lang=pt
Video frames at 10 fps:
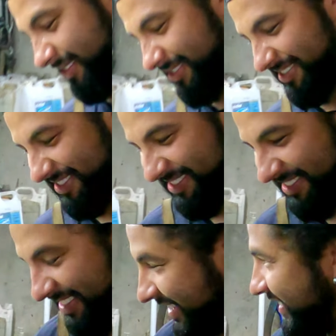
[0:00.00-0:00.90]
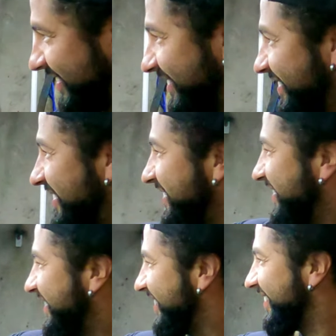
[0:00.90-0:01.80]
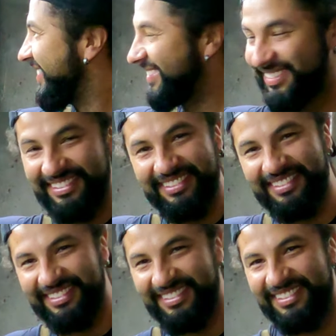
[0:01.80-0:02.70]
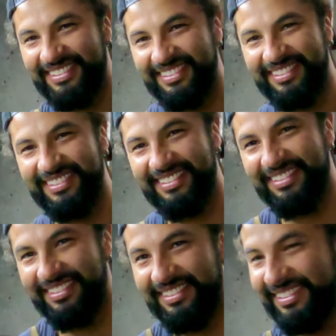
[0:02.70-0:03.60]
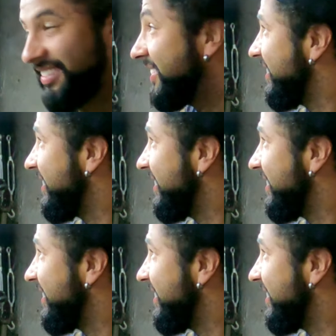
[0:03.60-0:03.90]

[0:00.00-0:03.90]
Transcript: Pra variar, né? É. Viu? Deixa eu te falar um negócio. Eu falei pro Bruno esses dias.